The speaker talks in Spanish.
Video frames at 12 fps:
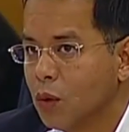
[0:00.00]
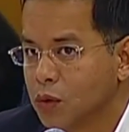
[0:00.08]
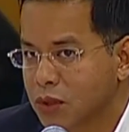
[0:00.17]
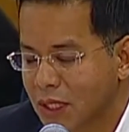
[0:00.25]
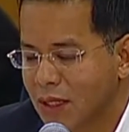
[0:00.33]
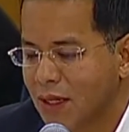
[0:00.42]

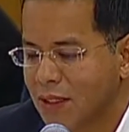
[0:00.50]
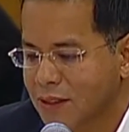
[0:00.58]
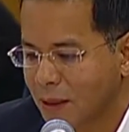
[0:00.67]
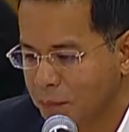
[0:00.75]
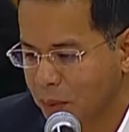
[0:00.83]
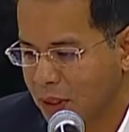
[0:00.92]
Ustedes le
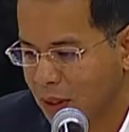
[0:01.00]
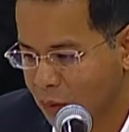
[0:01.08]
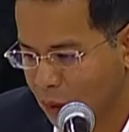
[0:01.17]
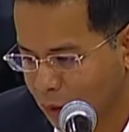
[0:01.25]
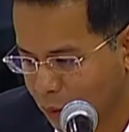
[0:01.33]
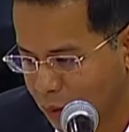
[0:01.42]
están
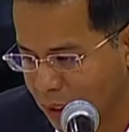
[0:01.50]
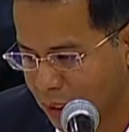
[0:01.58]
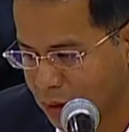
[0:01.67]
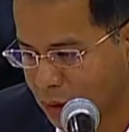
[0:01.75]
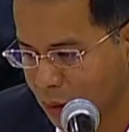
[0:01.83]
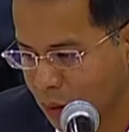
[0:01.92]
pidiendo al
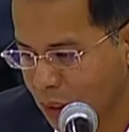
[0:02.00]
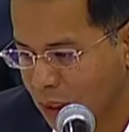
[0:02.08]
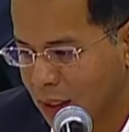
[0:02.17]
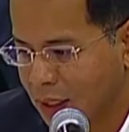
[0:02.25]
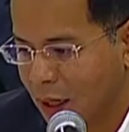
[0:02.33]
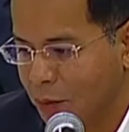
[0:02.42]
Congreso
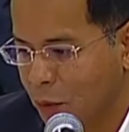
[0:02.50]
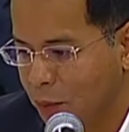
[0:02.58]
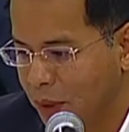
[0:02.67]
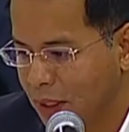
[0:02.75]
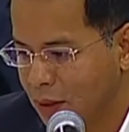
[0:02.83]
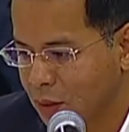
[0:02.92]
que al
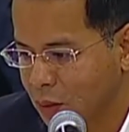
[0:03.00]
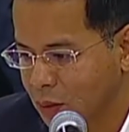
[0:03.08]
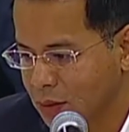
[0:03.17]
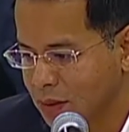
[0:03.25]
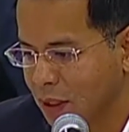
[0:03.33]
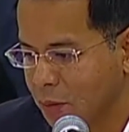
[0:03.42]

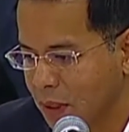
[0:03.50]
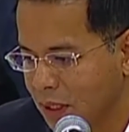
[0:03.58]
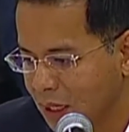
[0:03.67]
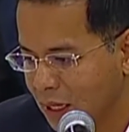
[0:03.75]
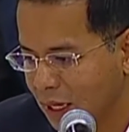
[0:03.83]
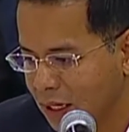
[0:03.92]
momento de
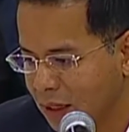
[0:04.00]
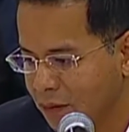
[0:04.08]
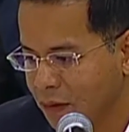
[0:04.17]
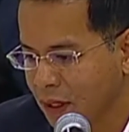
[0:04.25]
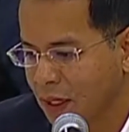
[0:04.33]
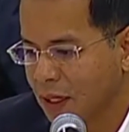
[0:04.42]
emitir la
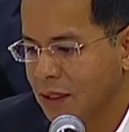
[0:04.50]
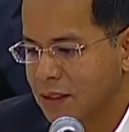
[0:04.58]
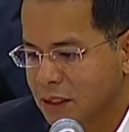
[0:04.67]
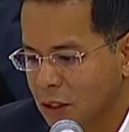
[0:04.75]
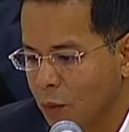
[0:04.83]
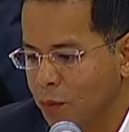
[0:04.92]
LIF
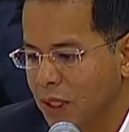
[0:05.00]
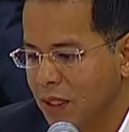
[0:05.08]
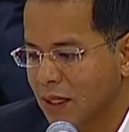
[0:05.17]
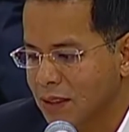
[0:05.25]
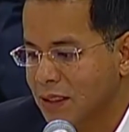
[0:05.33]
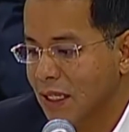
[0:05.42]

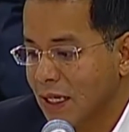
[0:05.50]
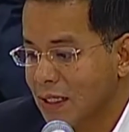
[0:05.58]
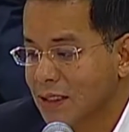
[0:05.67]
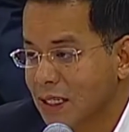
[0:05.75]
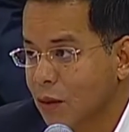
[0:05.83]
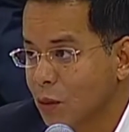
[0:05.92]
eh,
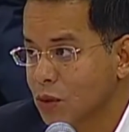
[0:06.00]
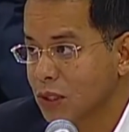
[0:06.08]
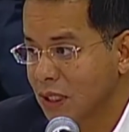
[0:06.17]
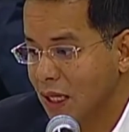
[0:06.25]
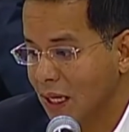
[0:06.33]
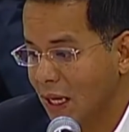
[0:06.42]
se, se
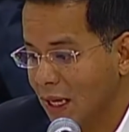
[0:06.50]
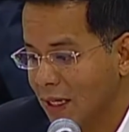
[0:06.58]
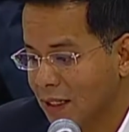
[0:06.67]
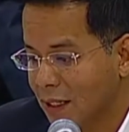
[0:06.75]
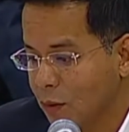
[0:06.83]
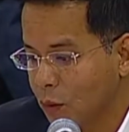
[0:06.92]
considere el
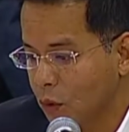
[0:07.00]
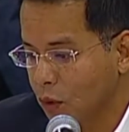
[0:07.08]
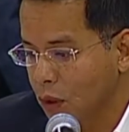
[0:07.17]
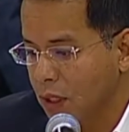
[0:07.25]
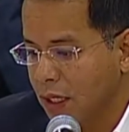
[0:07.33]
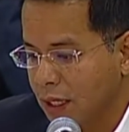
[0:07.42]

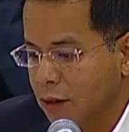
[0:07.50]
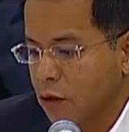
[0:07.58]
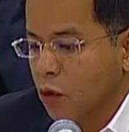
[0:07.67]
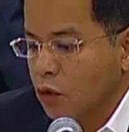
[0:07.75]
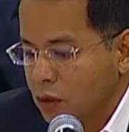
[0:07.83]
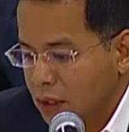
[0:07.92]
artículo
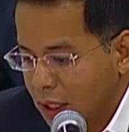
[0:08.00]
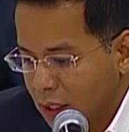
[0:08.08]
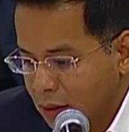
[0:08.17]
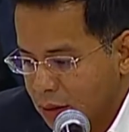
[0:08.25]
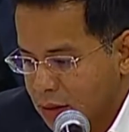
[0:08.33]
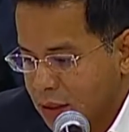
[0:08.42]
en
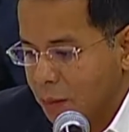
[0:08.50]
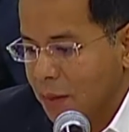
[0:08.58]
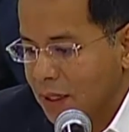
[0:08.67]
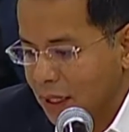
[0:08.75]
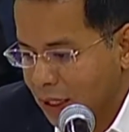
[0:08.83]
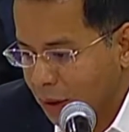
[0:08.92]
donde se
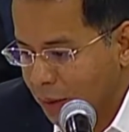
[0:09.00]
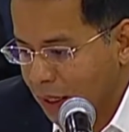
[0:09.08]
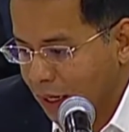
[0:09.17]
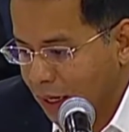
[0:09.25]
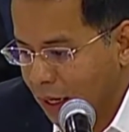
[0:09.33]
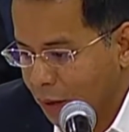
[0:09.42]
van a
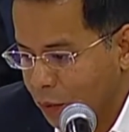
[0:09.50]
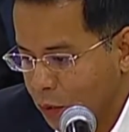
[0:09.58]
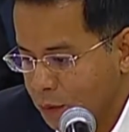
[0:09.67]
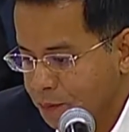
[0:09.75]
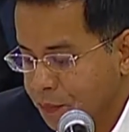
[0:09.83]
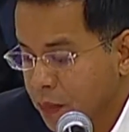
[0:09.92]
llevar a
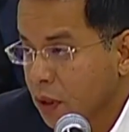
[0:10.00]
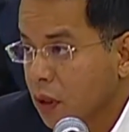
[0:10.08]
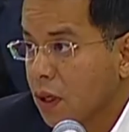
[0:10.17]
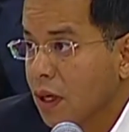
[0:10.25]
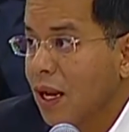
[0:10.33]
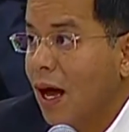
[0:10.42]
cabo
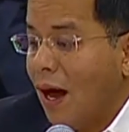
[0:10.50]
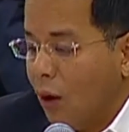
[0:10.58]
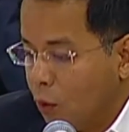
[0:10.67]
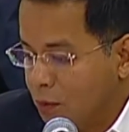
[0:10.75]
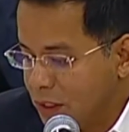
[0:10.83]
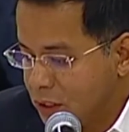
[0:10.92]
la
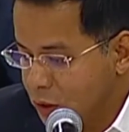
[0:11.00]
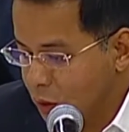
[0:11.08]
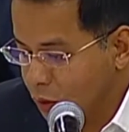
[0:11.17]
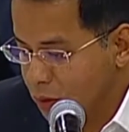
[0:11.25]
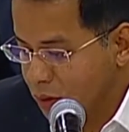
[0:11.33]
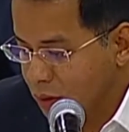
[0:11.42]

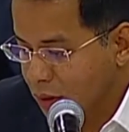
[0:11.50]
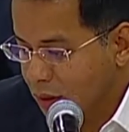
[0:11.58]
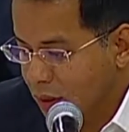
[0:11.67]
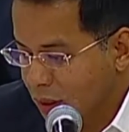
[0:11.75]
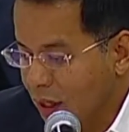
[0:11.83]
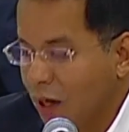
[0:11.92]
omisión,
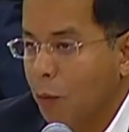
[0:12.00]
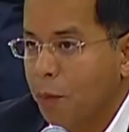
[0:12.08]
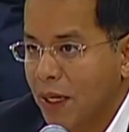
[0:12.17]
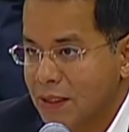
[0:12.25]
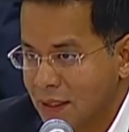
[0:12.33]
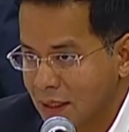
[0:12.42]
la
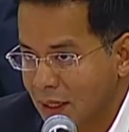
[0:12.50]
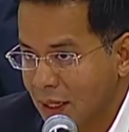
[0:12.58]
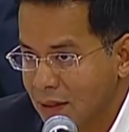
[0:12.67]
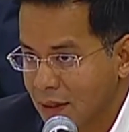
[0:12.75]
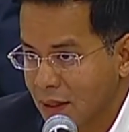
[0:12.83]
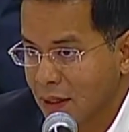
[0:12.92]

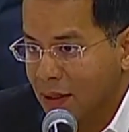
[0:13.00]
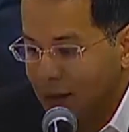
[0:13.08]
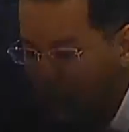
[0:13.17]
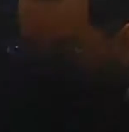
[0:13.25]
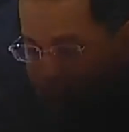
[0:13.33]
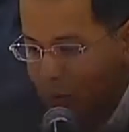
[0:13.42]
opacidad
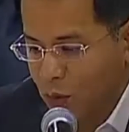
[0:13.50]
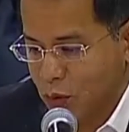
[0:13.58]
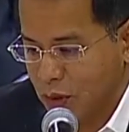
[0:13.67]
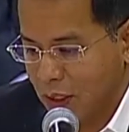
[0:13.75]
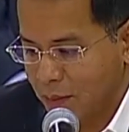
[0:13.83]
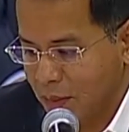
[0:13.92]
de
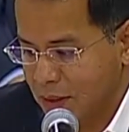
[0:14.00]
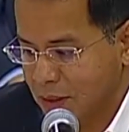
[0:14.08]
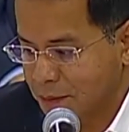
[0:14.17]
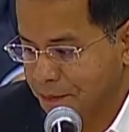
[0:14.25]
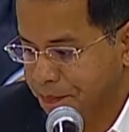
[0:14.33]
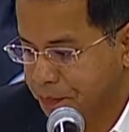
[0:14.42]
estos
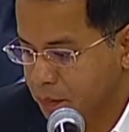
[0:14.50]
temas.